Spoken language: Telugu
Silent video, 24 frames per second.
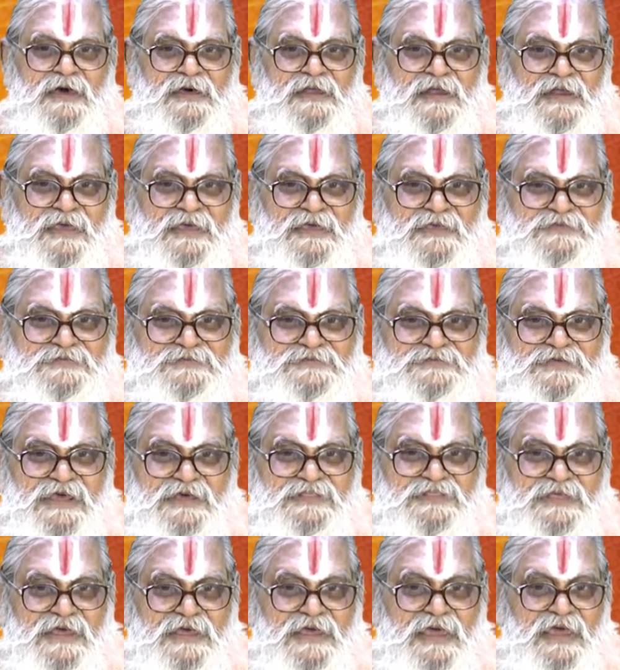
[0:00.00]

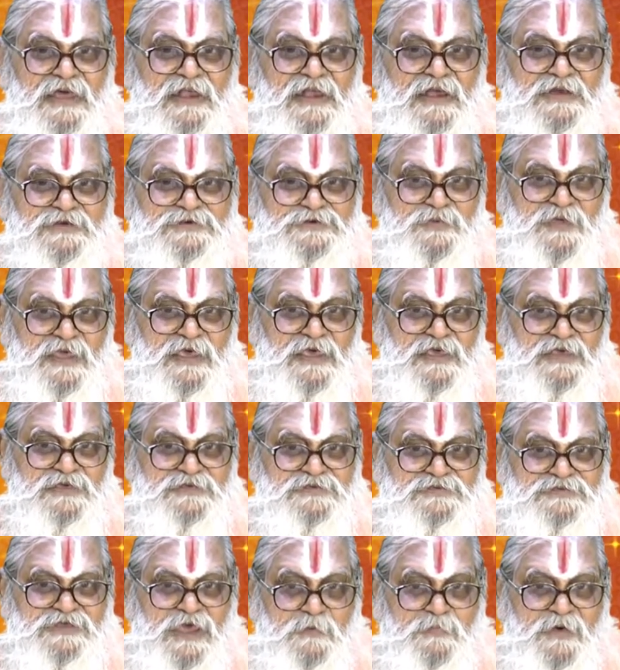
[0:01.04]
హ్రీశ్చతే
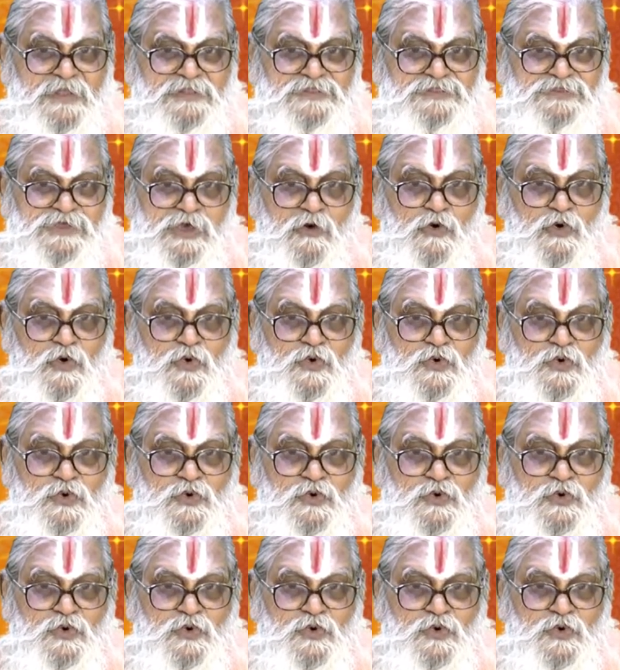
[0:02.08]
లక్ష్మీశ్చపత్యం